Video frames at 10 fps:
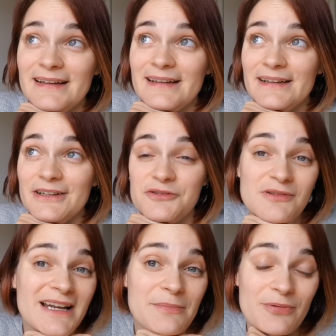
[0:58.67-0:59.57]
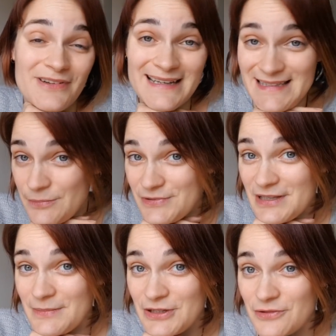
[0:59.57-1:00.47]
euh, je voulais laisser
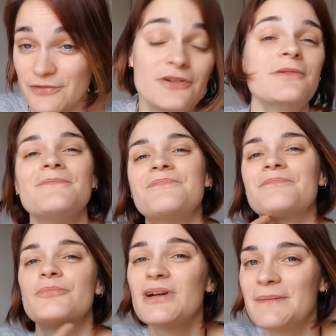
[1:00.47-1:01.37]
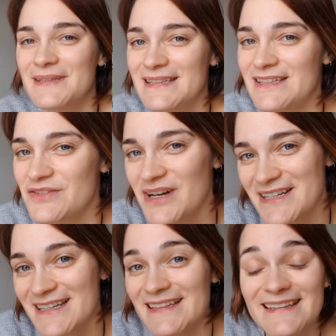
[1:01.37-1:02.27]
pousser mes cheveux. Pour la petite histoire,
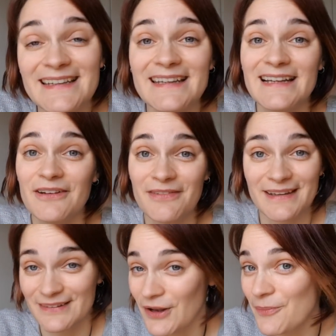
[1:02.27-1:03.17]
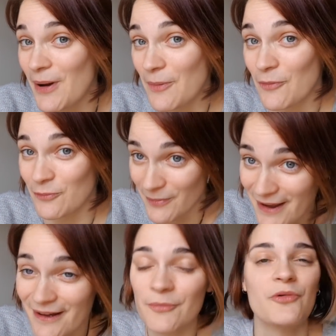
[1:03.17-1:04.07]
j'ai été élevée seule par mon père.